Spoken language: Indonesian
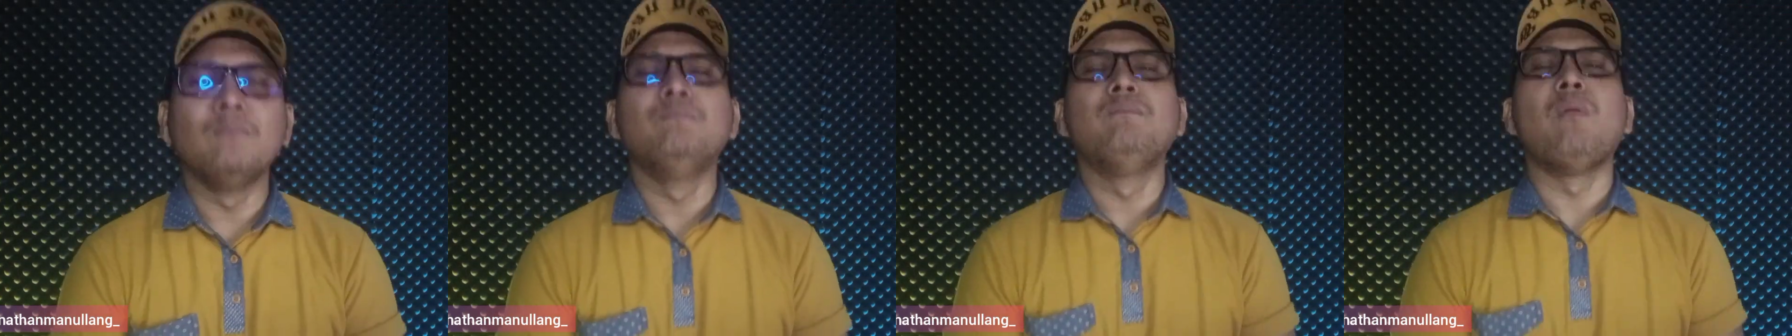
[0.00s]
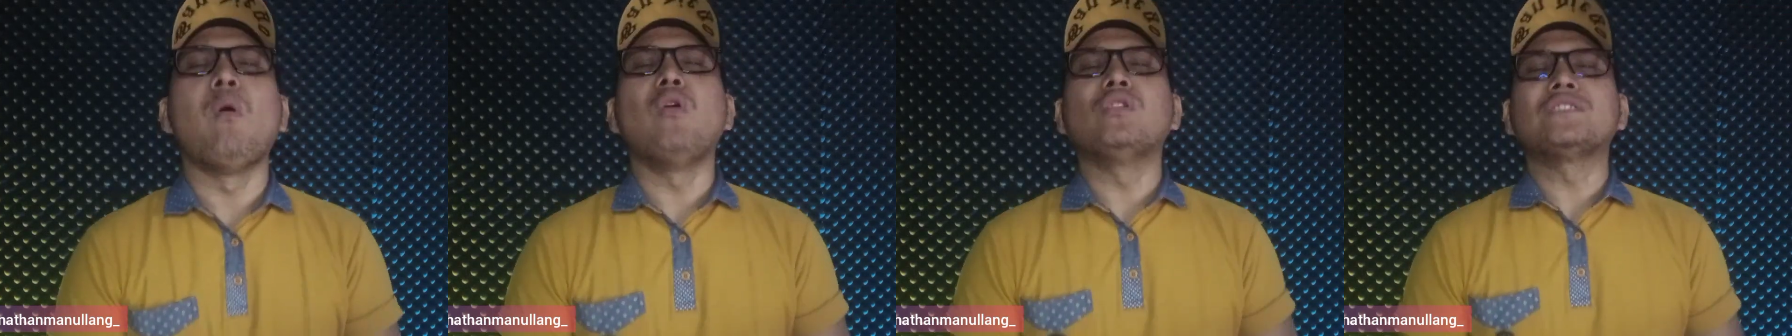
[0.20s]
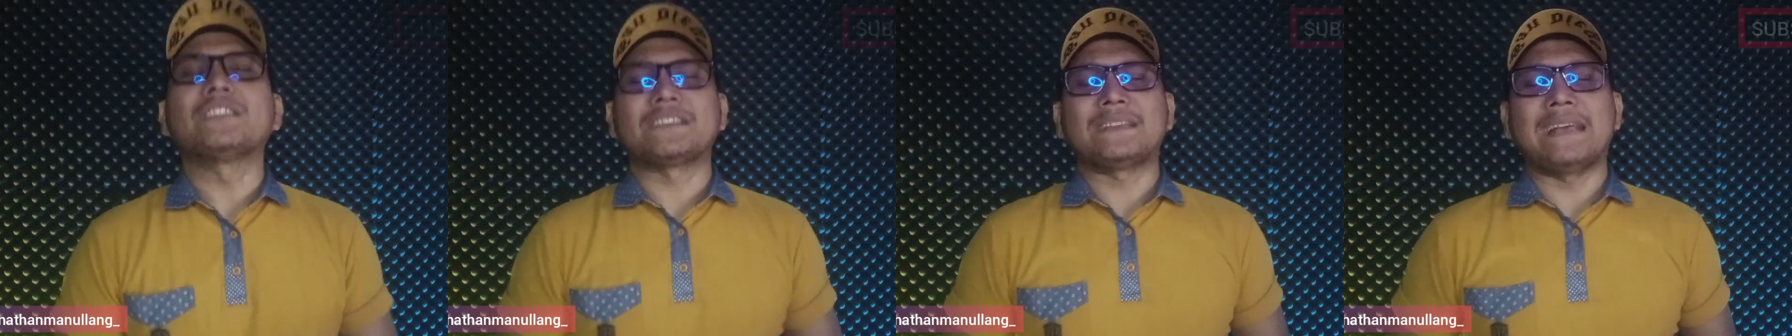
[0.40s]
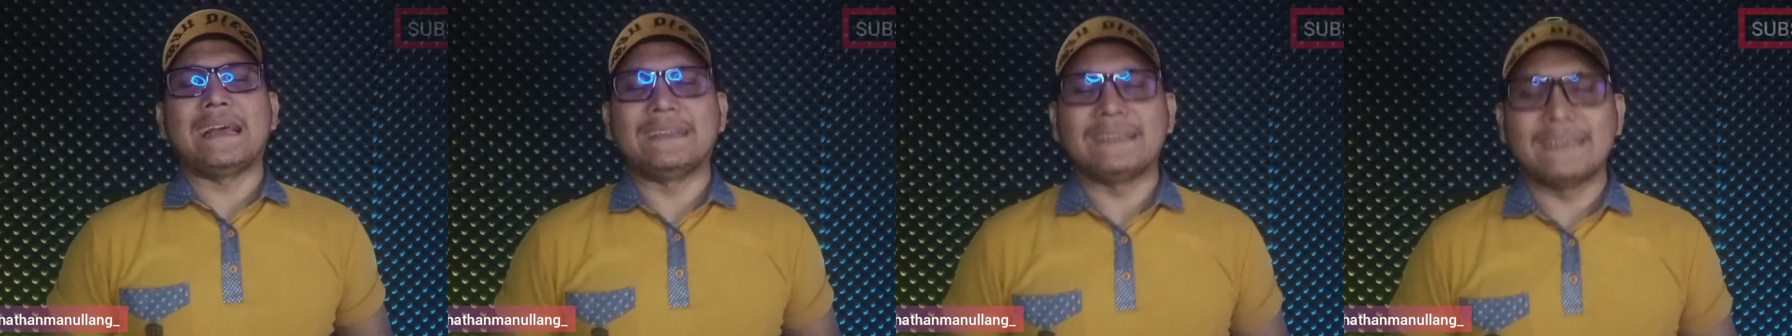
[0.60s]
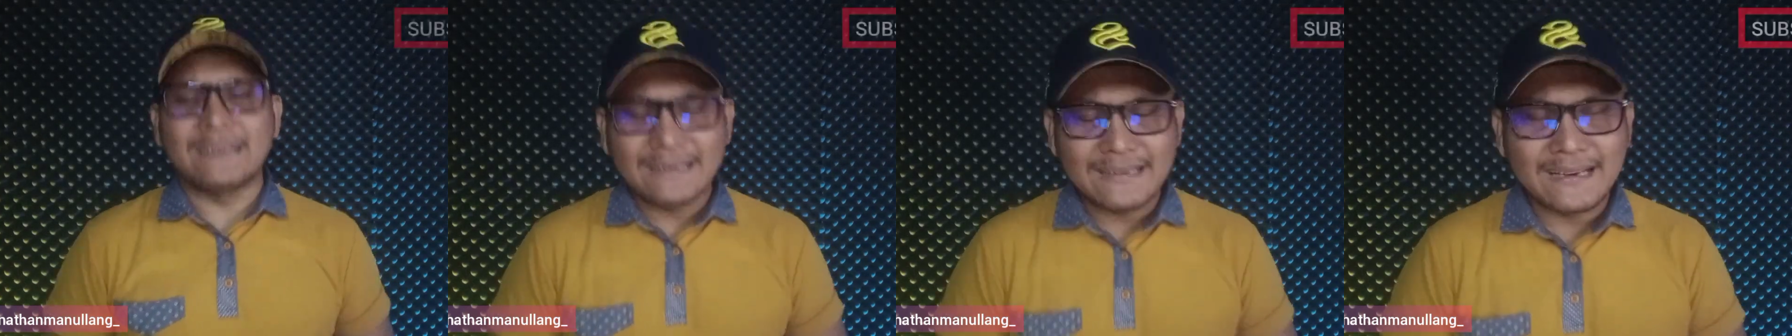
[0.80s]

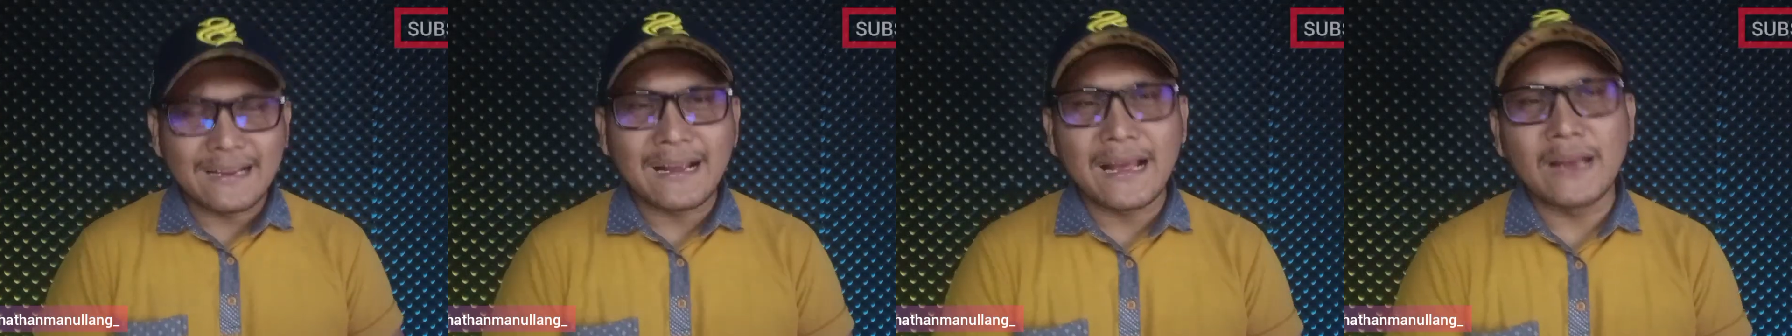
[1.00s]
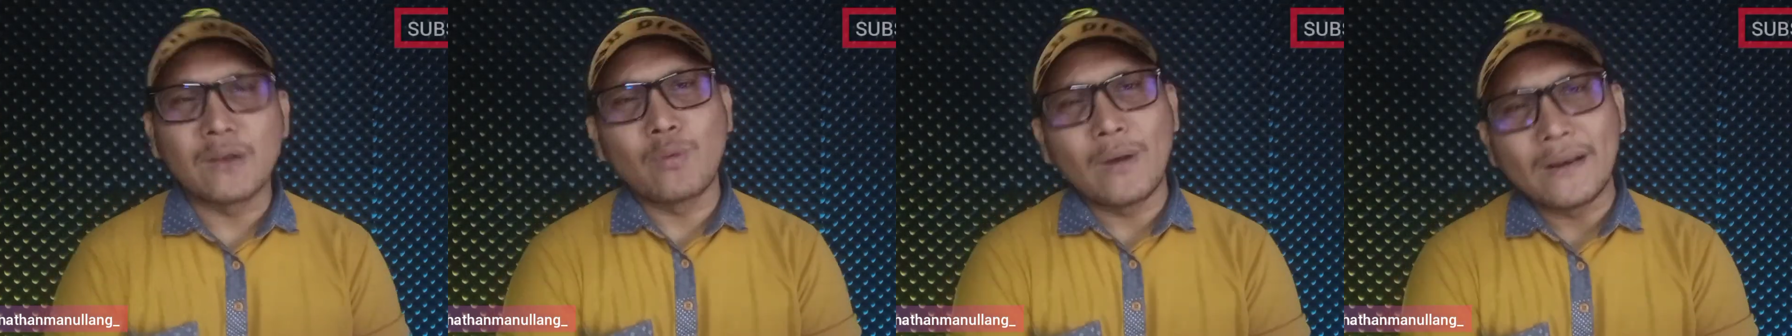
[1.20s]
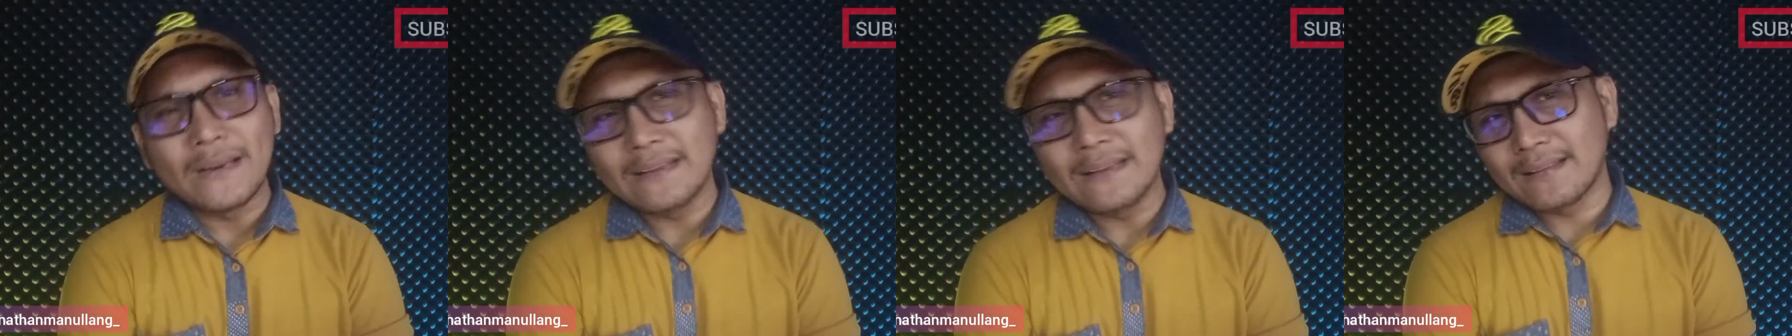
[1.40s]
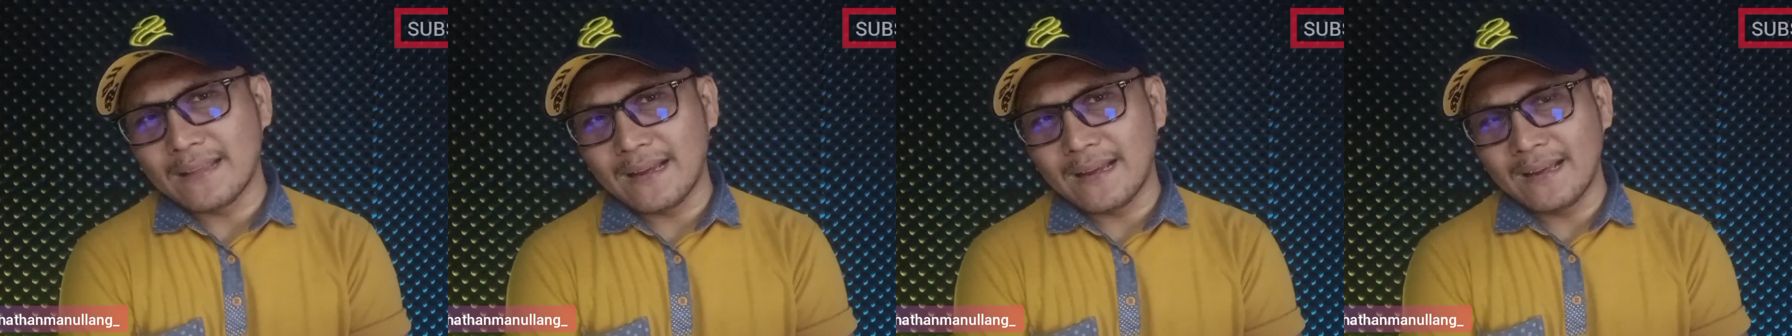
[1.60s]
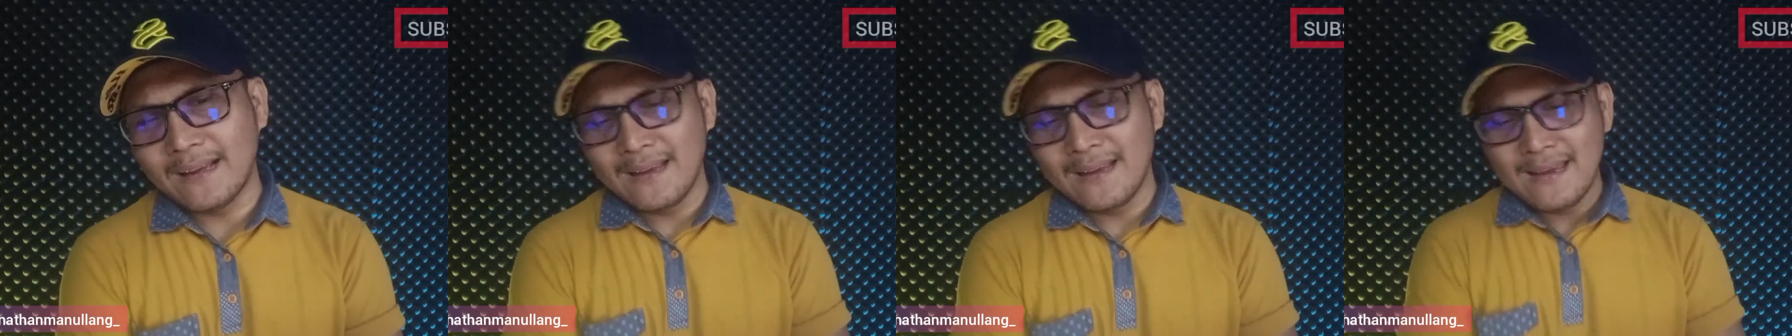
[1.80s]
bosan dengan
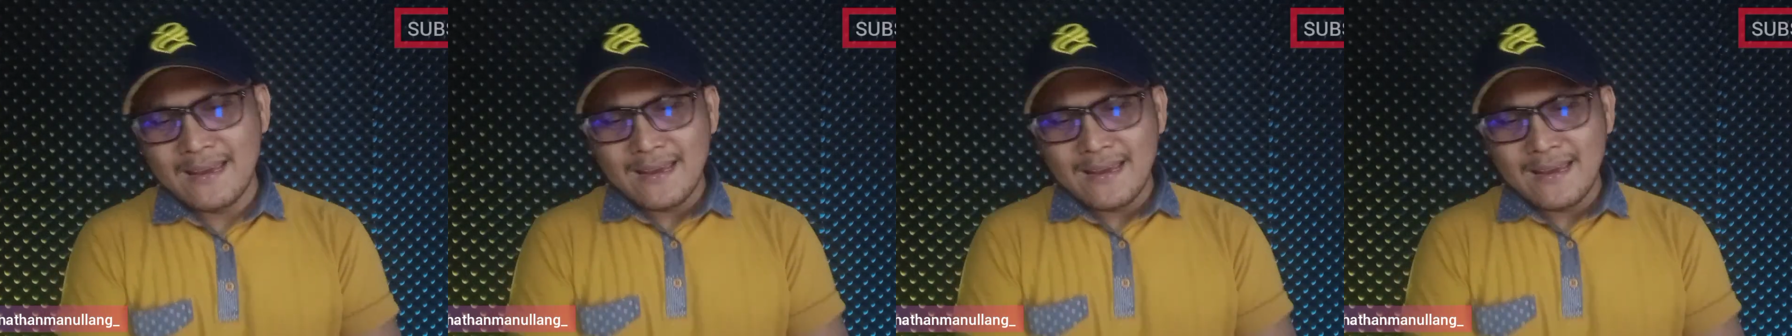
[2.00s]
wanita.